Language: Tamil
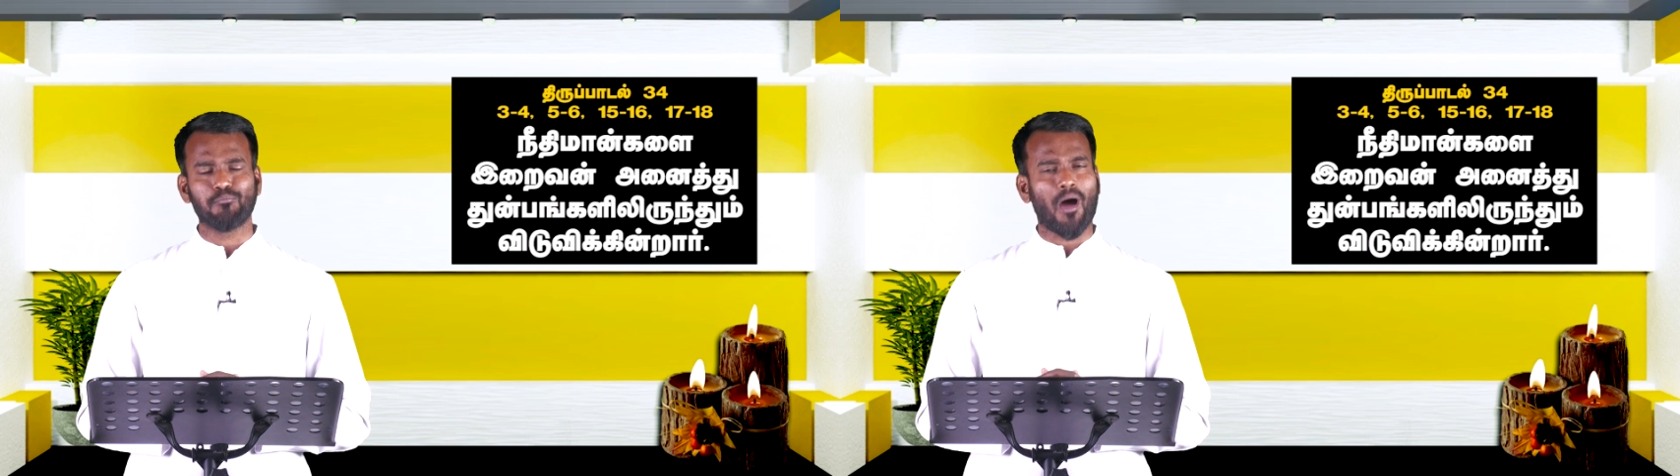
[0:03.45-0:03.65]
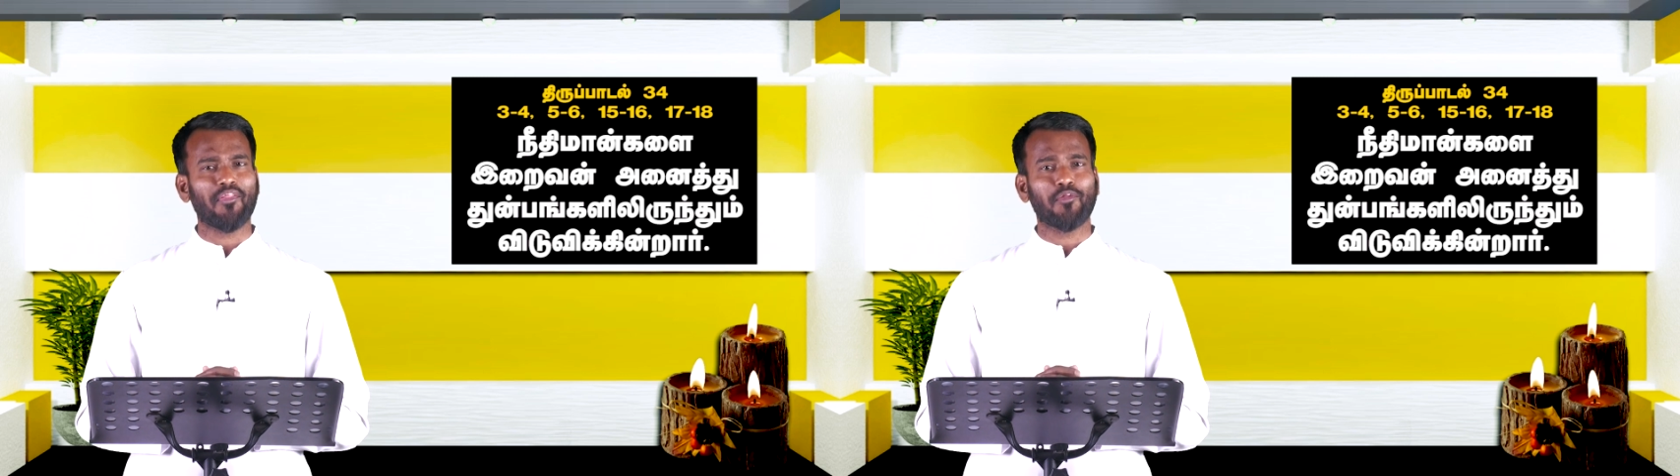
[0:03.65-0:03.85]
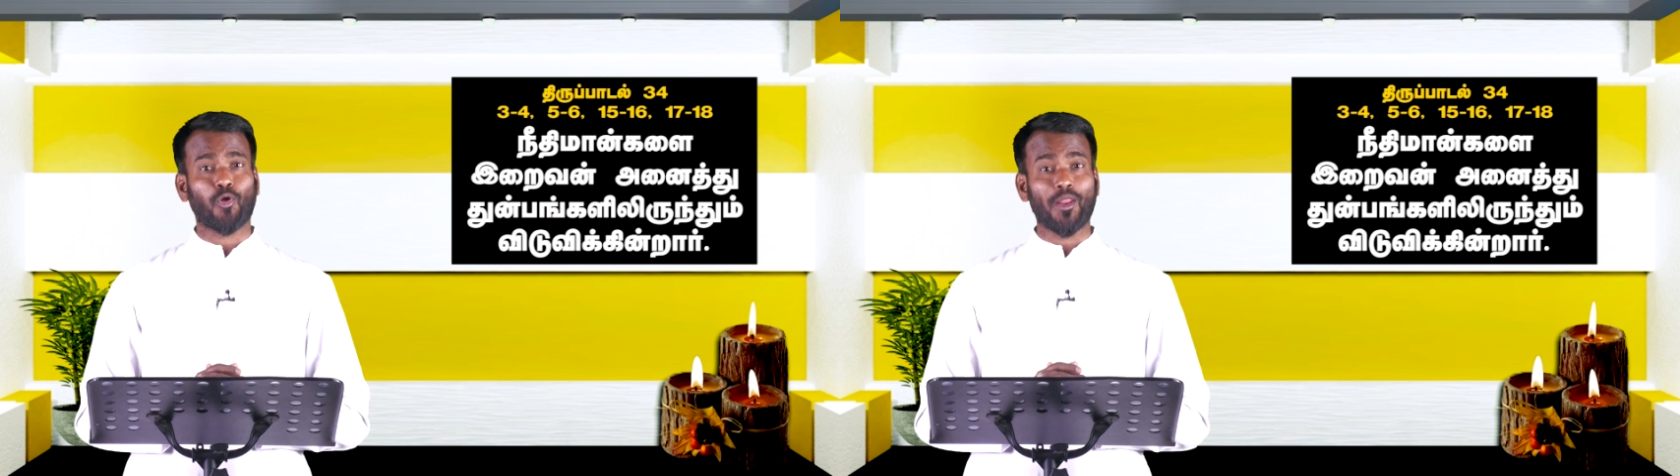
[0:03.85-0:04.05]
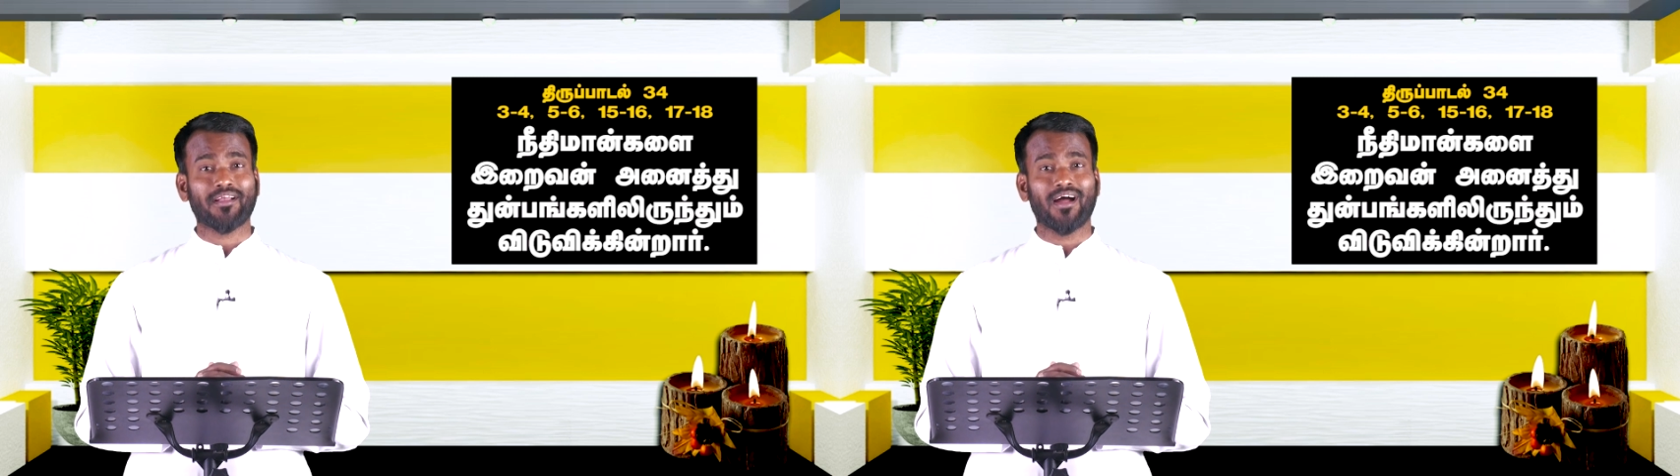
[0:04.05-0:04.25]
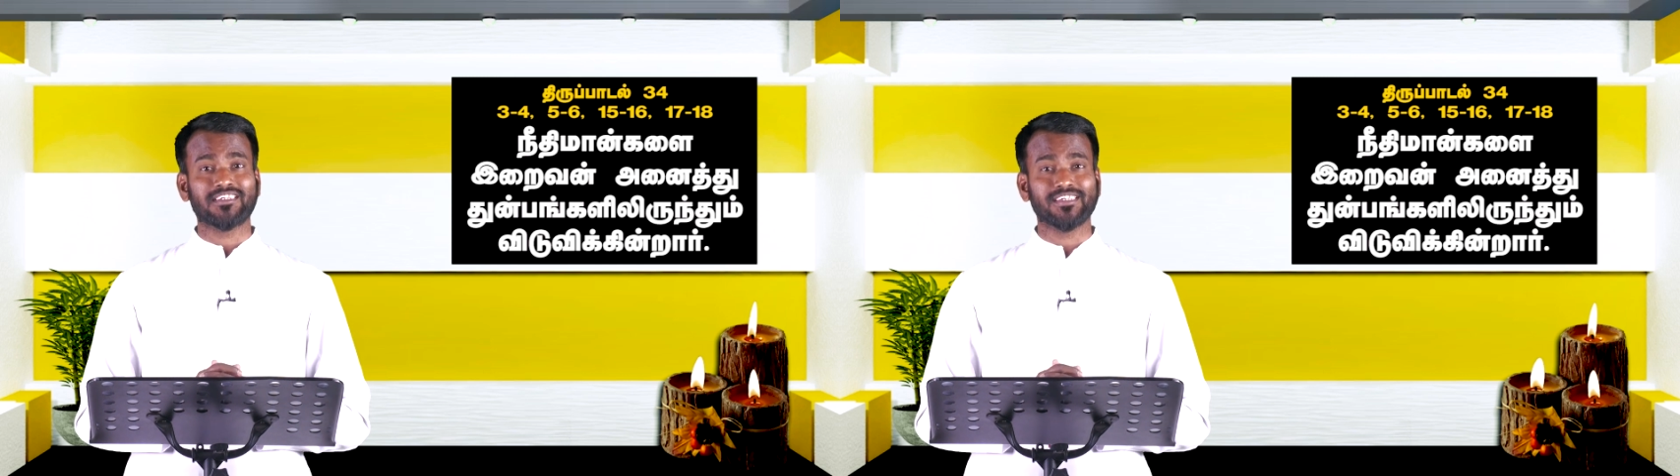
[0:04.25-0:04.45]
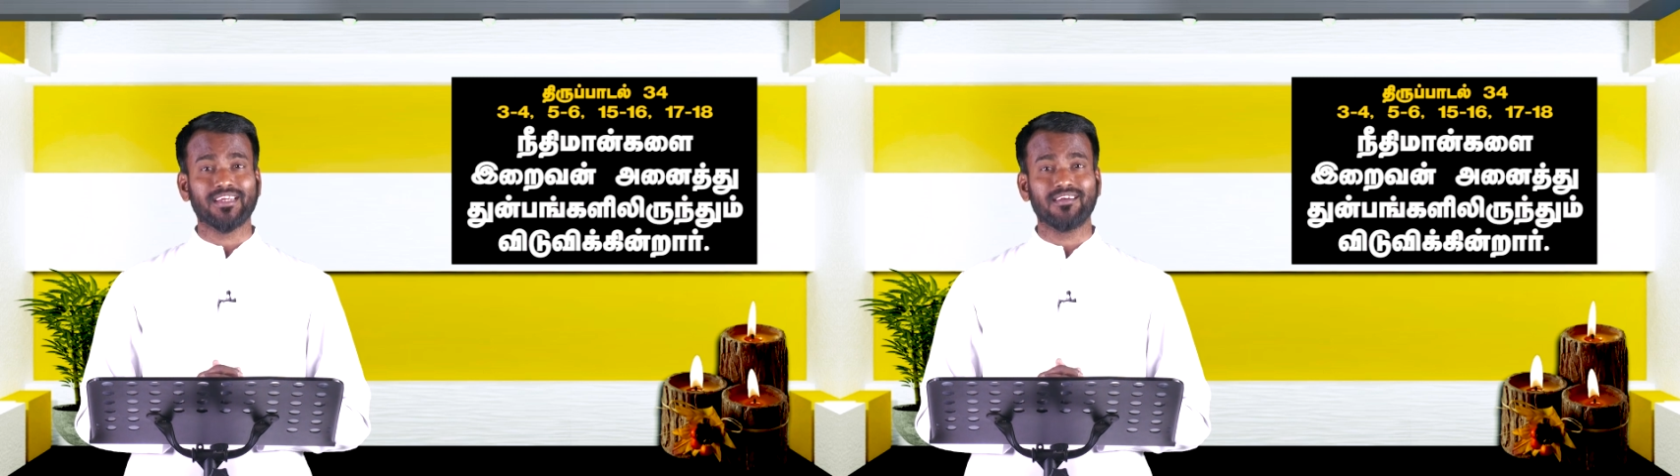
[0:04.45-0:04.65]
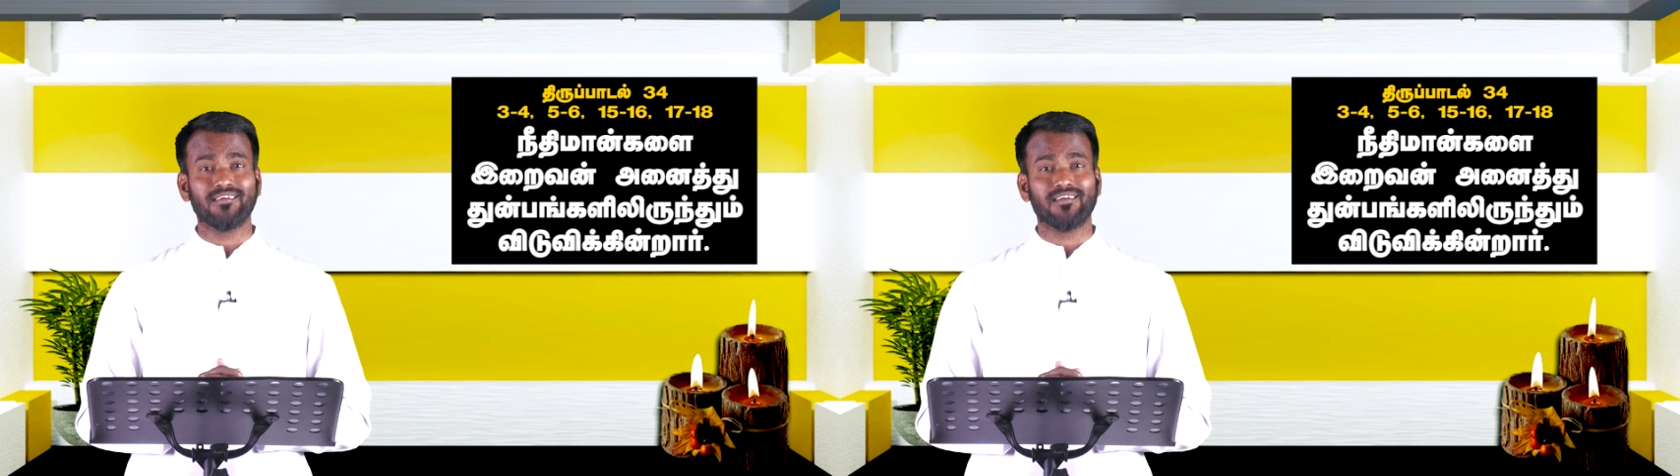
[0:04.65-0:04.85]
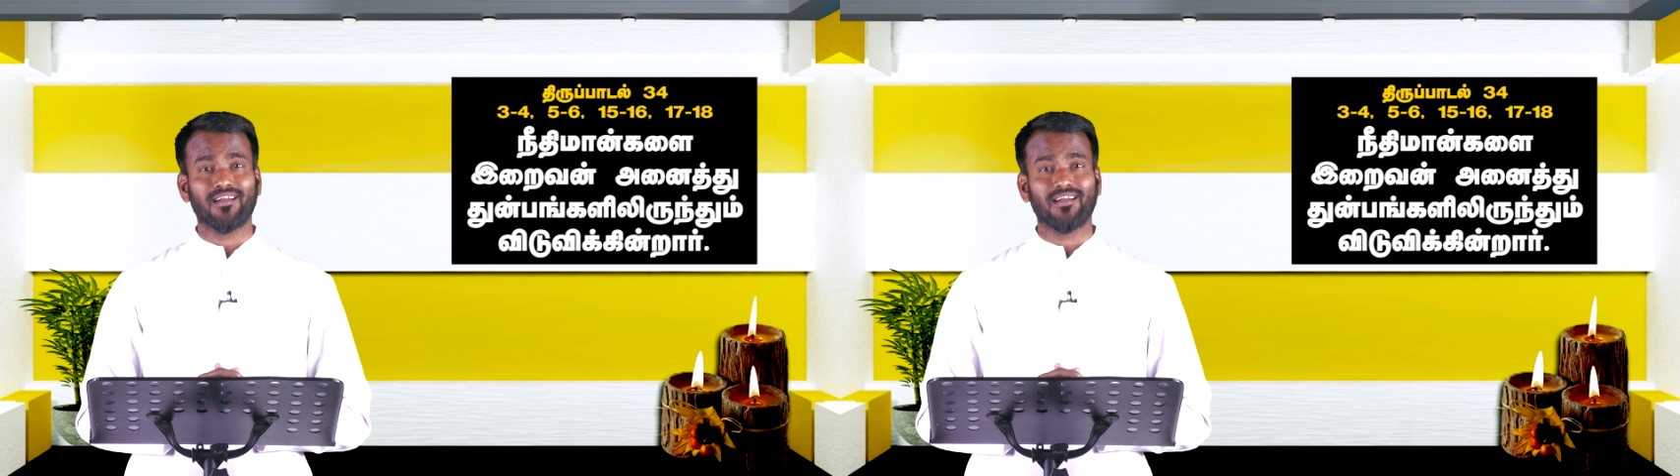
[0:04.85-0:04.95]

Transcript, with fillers: மாதா தொலைக்காட்சியின்